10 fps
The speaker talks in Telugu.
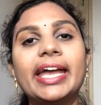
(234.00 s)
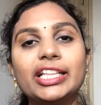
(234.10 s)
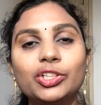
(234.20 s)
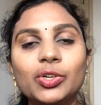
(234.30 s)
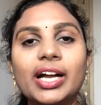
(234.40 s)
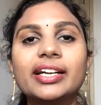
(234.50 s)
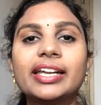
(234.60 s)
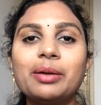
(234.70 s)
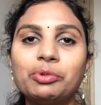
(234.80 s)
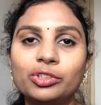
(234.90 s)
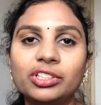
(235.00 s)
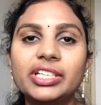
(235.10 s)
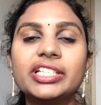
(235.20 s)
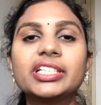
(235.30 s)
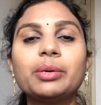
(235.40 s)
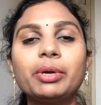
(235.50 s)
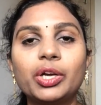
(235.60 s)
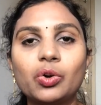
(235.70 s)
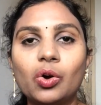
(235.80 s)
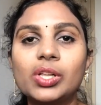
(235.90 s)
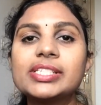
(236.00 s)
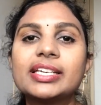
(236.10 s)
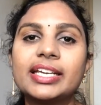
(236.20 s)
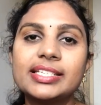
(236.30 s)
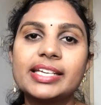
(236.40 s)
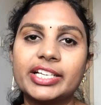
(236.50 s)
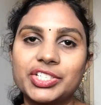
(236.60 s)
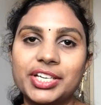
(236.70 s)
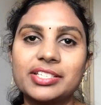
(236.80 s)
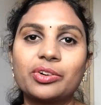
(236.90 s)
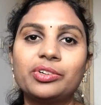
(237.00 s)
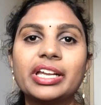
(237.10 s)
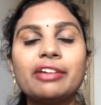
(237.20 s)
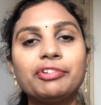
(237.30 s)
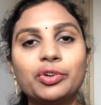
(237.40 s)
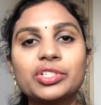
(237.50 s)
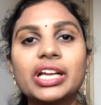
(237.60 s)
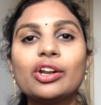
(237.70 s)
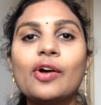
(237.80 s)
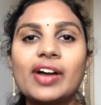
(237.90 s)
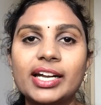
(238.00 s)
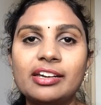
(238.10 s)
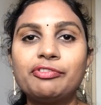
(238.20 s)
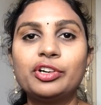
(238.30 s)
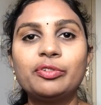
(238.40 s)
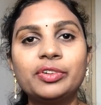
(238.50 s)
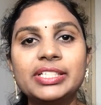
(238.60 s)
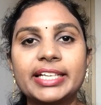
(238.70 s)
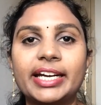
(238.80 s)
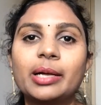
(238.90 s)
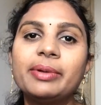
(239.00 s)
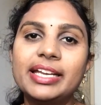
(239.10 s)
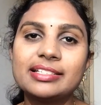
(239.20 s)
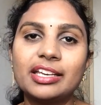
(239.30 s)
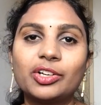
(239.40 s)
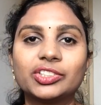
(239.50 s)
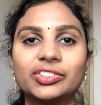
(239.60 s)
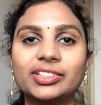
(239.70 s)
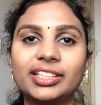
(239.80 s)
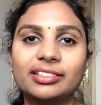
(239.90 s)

ఎందుకంటే ముందు నుంచి మీ గోల్స్ని సెట్ చేసుకుంటే ఫ్యూచర్లో వాటిని ఫుల్ఫిల్ చేయడం ఈజీ అవుతుంది